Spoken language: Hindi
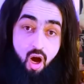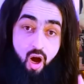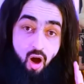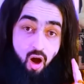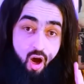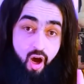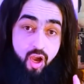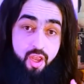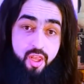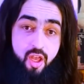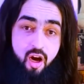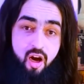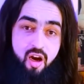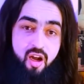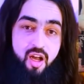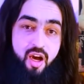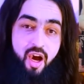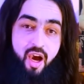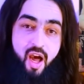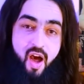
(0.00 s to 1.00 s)
आया
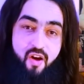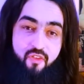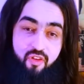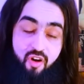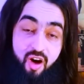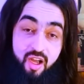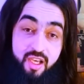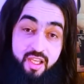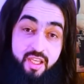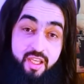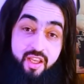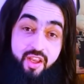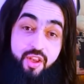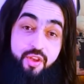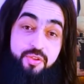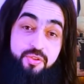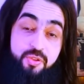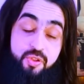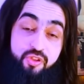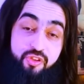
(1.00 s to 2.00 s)
कवाली
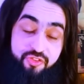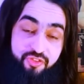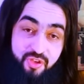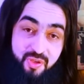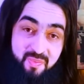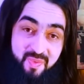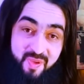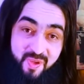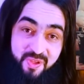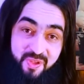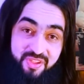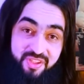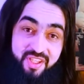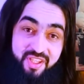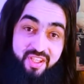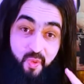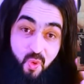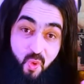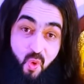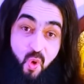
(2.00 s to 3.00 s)
सूफी
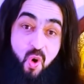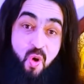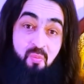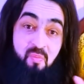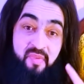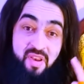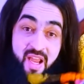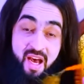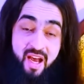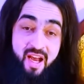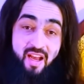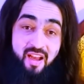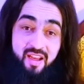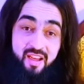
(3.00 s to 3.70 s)
म्यूजिक घूमना